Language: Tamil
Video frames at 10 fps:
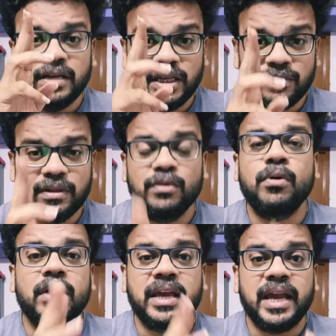நீ வந்து
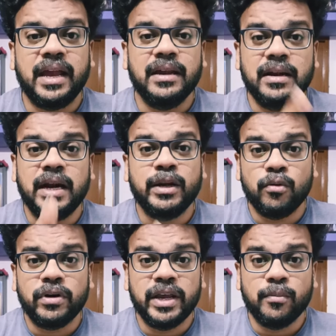ஓகே இல்லாட்டி
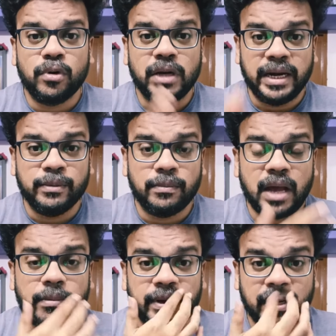ஒன்றையும் போட்டு அடிப்போம்டா
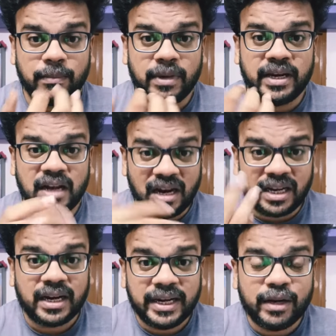அப்படின்ற மாதிரி
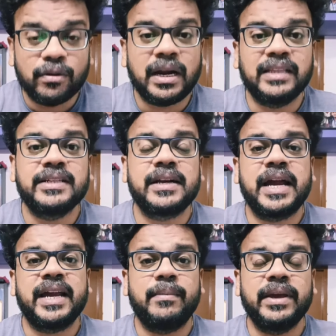கங்கணம் கட்டி கொண்டு அலைஞ்சிட்டு
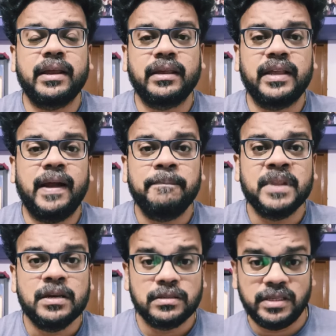இருக்காங்க அப்படிங்கிறது தான்
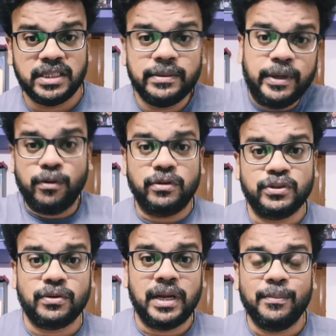சஜிசதுடைய கோட்
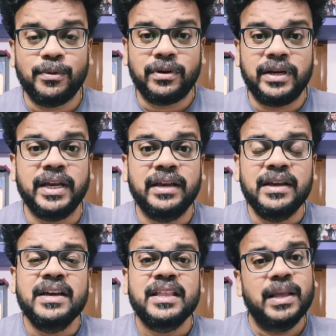ஷூட்லாம் போட்டு
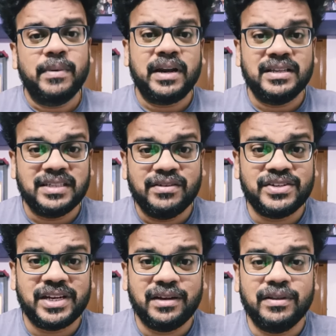இந்த மாதிரிலாம் சில
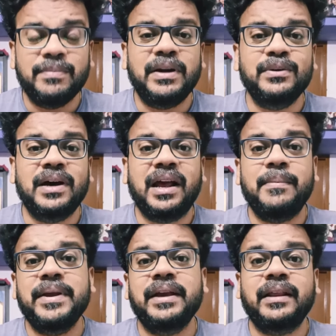விஷயங்கள் வந்து பண்ணுவாரா
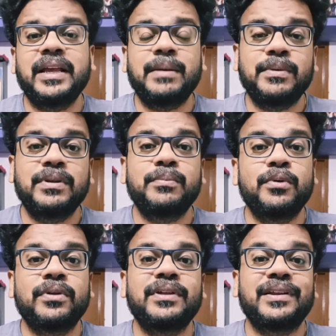அப்படிங்கிறதை நம்ம வந்து
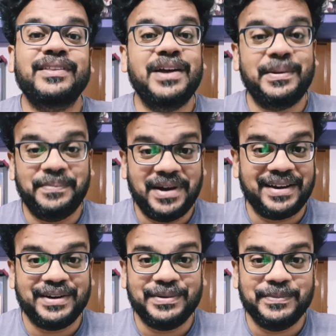பொறுத்து
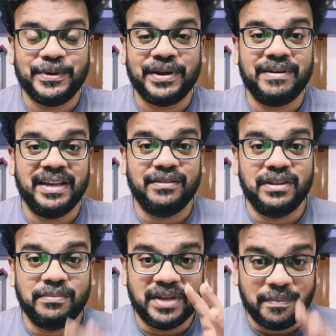பார்க்கணும் ஓகேவா இது
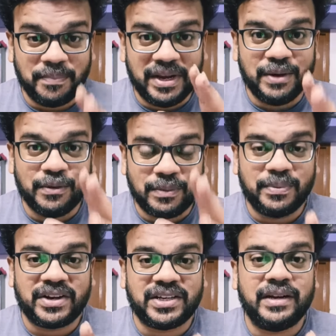வந்து மிகப்பெரிய ஒரு
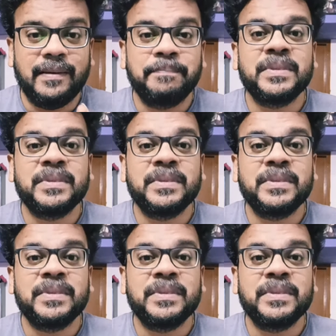ப்ரெஷர்